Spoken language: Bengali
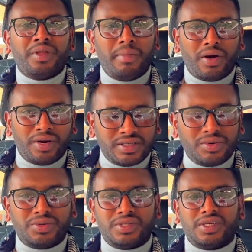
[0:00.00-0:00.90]
ভালো রেজাল্ট
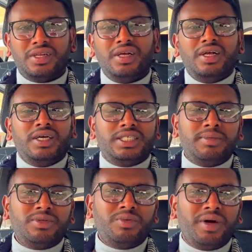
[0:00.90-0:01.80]
করতেছেন
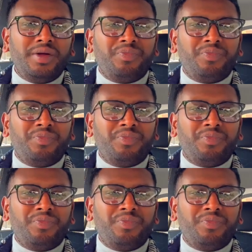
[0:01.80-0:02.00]
সীমান্ত ভাই